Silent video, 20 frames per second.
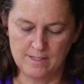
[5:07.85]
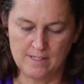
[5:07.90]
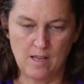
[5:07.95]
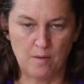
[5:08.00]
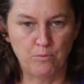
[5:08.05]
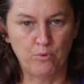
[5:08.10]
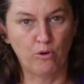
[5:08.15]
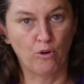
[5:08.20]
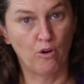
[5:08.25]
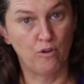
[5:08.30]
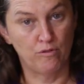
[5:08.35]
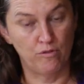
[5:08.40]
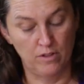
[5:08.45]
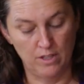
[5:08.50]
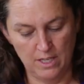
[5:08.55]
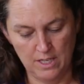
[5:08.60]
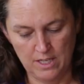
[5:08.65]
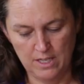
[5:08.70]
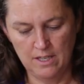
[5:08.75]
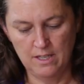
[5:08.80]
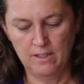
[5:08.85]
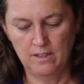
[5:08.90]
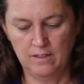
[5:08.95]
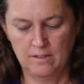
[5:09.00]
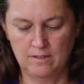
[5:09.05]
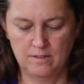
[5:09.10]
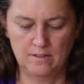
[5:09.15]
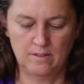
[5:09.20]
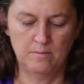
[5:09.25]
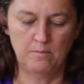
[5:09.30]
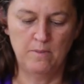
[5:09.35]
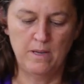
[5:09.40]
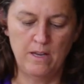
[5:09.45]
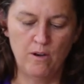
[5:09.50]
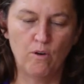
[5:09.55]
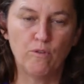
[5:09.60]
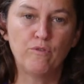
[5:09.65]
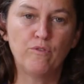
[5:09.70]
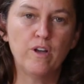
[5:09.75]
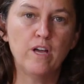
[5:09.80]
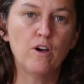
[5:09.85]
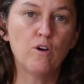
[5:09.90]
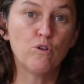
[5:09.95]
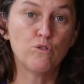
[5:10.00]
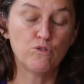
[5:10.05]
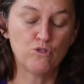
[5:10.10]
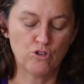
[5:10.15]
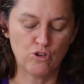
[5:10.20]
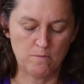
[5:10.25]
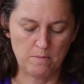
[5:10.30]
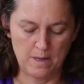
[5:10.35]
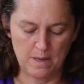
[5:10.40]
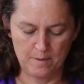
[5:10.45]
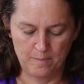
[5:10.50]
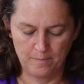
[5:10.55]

ça peut revenir, mais on fait un chemin,